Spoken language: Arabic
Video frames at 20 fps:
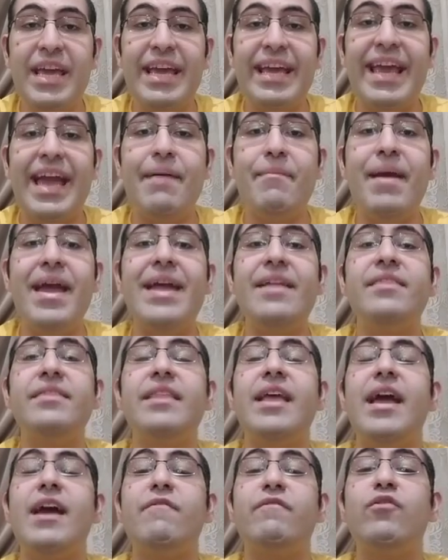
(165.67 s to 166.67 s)

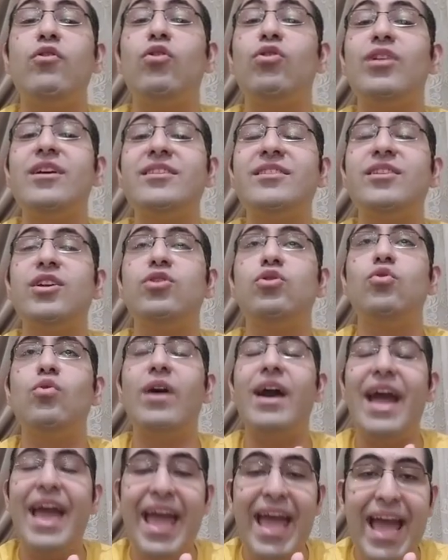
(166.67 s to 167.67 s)
كمان في خلاصة
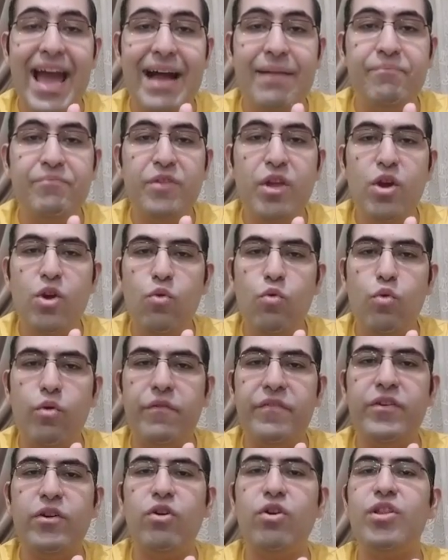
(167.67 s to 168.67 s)
النخاع
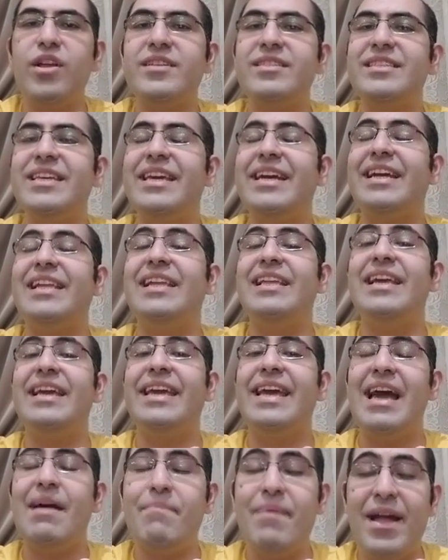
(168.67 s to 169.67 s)
وفي خلاصة إكليل
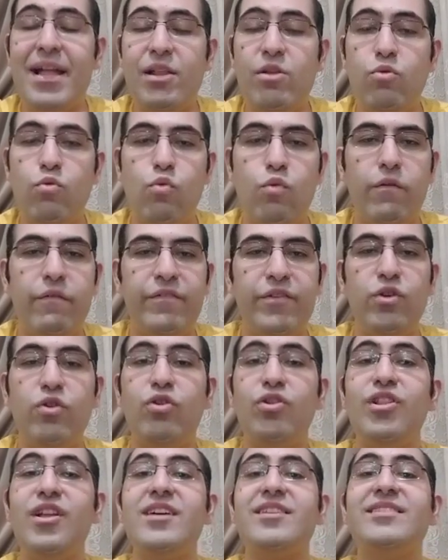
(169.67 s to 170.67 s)
الجبل وفي
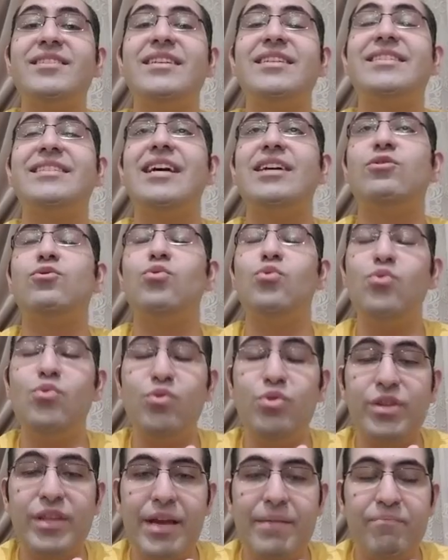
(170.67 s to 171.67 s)
خلاصة
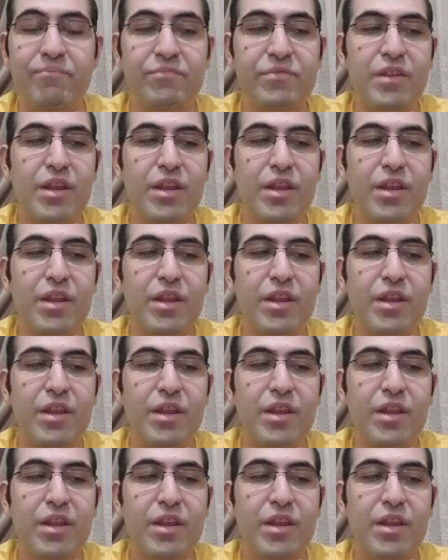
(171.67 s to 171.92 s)
الزيتون